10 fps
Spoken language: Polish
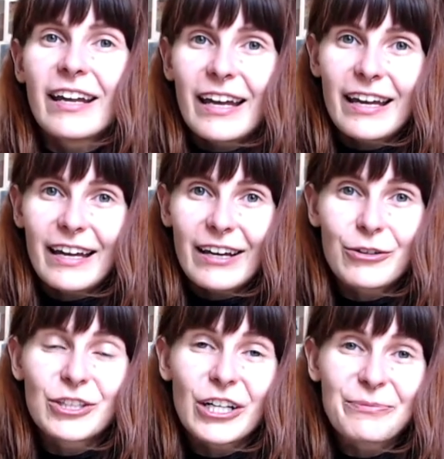e,
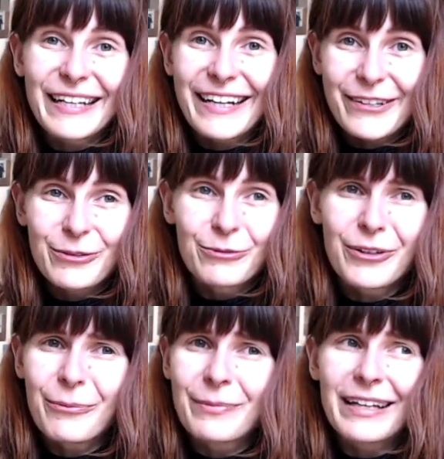chociażby Nagrodą
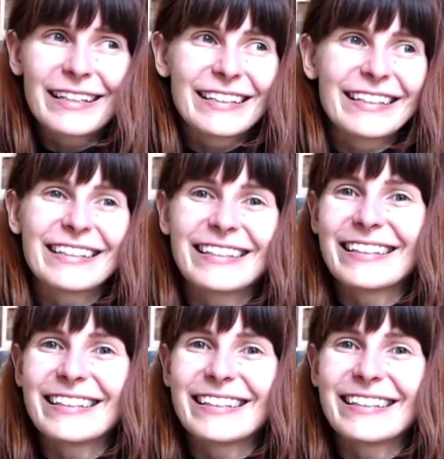Nobla i,